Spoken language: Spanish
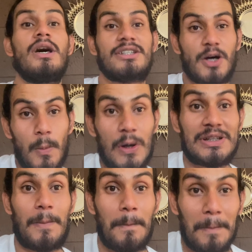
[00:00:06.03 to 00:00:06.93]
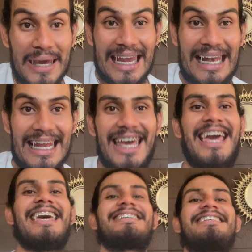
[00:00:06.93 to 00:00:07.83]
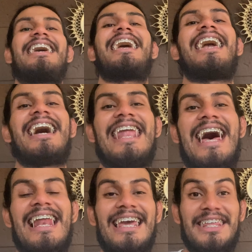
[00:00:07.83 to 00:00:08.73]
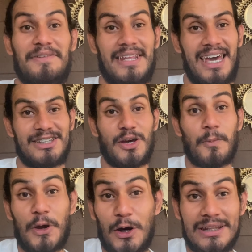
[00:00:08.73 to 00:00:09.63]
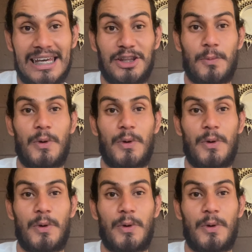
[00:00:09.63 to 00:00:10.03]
somos mil en este canal y de verdad que estoy muy contento,